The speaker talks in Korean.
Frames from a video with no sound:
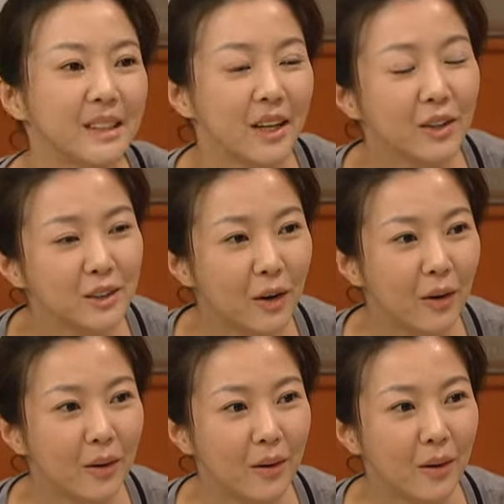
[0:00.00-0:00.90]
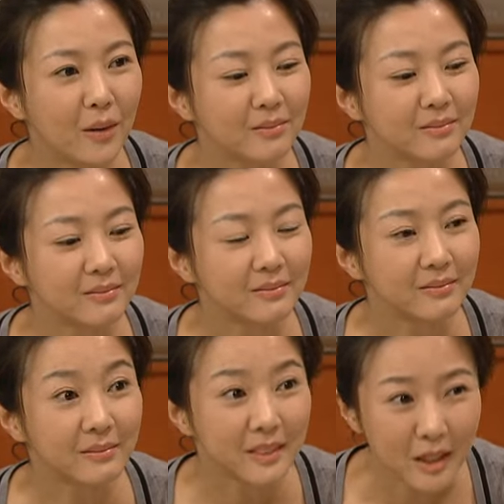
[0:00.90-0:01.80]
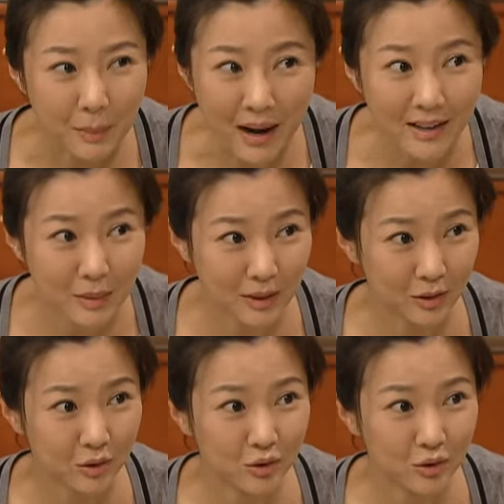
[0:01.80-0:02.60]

현이 너네 방 하나 만들어